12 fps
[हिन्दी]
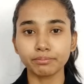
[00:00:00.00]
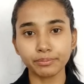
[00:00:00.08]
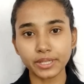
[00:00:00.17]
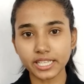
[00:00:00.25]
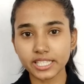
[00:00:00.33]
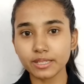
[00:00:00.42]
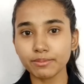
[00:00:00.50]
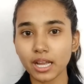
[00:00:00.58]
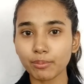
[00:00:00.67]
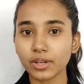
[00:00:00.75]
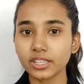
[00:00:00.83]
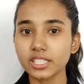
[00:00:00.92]
पीएससी uh, भी
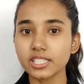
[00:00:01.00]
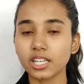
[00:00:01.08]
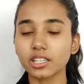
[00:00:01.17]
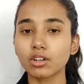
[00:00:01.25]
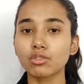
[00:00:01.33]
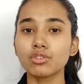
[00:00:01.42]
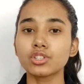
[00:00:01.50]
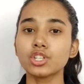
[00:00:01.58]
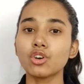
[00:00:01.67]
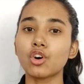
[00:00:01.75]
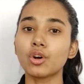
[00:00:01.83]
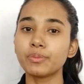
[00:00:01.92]
आपका तीन साल का कोर्स
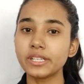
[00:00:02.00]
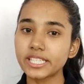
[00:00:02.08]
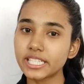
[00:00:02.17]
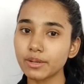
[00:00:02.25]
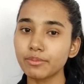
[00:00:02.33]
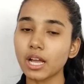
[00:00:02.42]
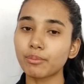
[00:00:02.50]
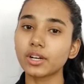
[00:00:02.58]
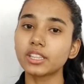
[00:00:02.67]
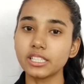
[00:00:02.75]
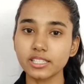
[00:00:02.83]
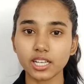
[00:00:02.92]
है और बी भी
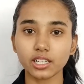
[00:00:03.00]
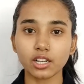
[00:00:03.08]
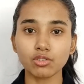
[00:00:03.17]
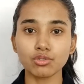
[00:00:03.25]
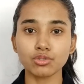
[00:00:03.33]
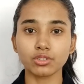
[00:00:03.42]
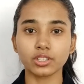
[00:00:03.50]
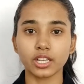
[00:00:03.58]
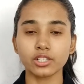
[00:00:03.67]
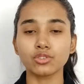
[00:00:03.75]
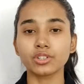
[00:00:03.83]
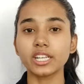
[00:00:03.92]
आपका तीन साल का कोर्स होता
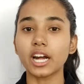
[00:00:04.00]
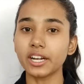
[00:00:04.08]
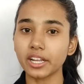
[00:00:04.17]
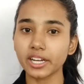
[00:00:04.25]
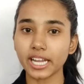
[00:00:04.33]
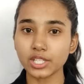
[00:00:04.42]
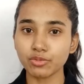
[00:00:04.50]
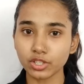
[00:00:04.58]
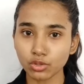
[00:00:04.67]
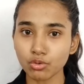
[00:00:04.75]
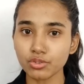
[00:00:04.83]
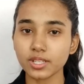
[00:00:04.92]
है जो कि अंडर
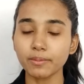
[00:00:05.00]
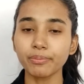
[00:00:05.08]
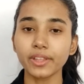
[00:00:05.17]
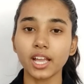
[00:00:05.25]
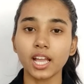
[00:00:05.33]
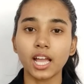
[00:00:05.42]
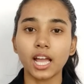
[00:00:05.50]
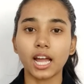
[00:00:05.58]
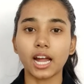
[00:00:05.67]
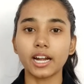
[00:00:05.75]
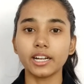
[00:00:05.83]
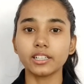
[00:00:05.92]
ग्रेजुएट कोर्स है
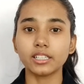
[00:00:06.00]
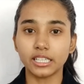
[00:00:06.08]
एंड